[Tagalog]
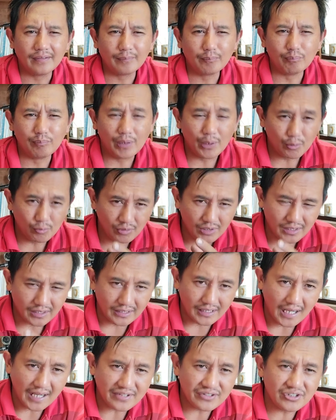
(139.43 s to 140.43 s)
barungag
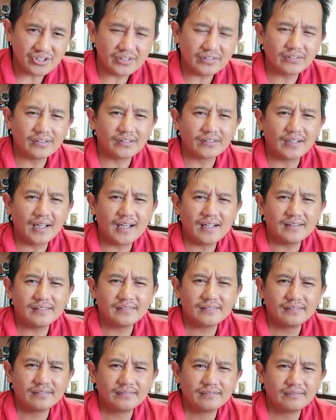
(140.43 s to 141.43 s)
gadget tata.
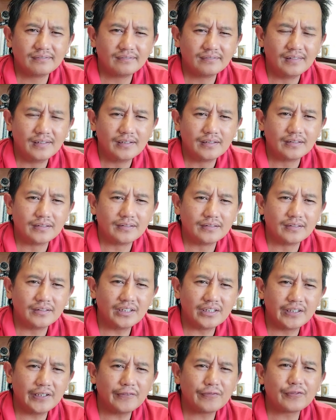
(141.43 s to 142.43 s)
Ti
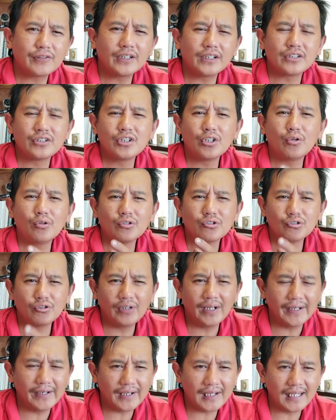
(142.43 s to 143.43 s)
gift kat jay
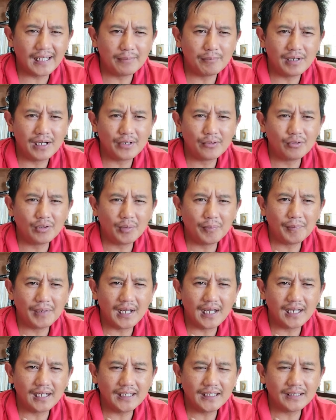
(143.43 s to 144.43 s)
kolsunadak nga bado nga
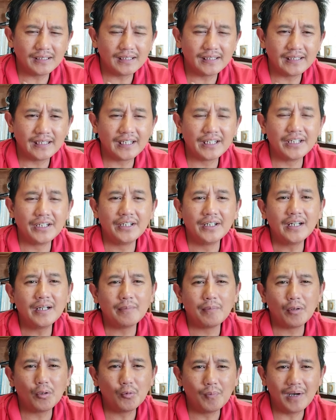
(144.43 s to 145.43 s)
maala na nangina
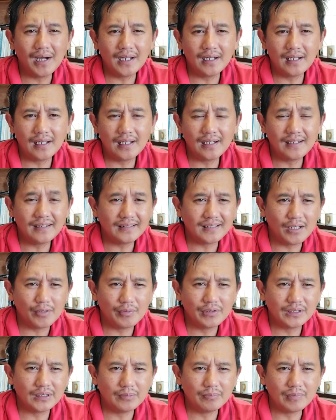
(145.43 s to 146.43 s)
makumalala
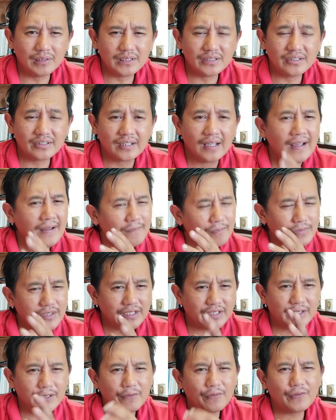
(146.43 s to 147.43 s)
tawon ti budget. Ti
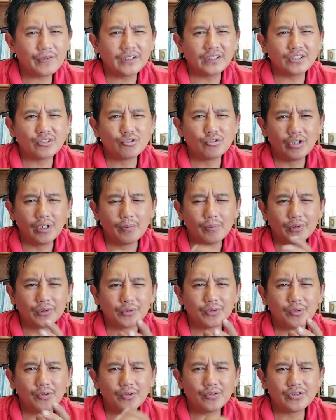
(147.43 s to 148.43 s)
gift kat isu di
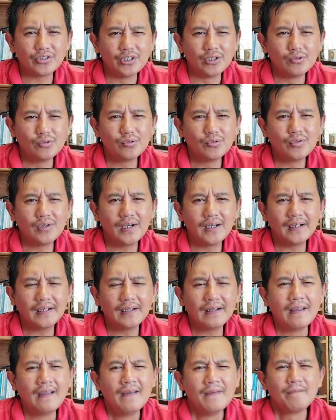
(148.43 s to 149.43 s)
motor, di
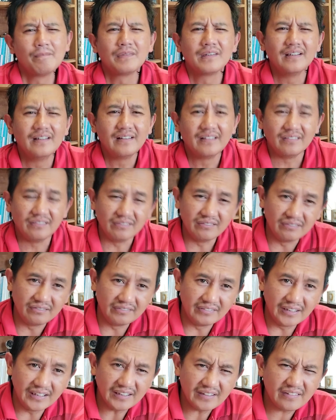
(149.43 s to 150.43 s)
lugan,
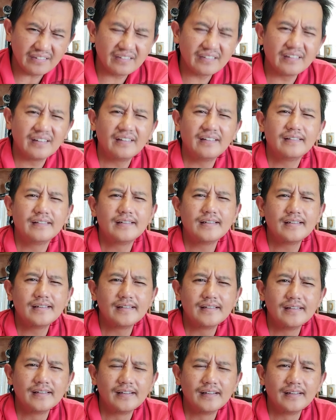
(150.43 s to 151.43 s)
death
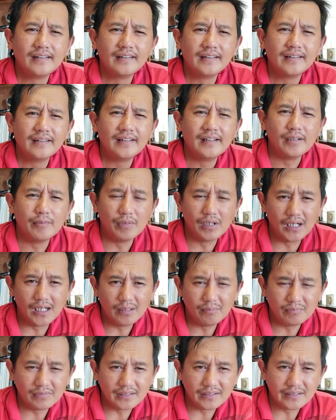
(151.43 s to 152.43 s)

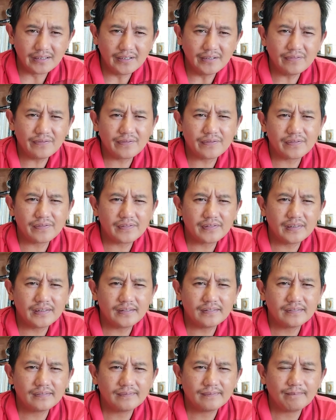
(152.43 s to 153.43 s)
ibaga mga gift
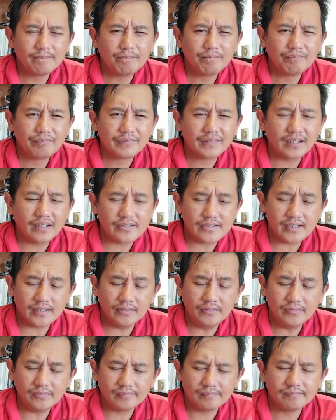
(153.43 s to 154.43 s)
kasat
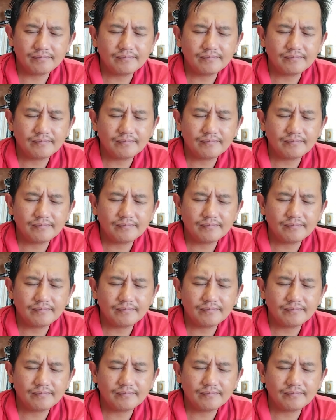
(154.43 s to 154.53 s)
no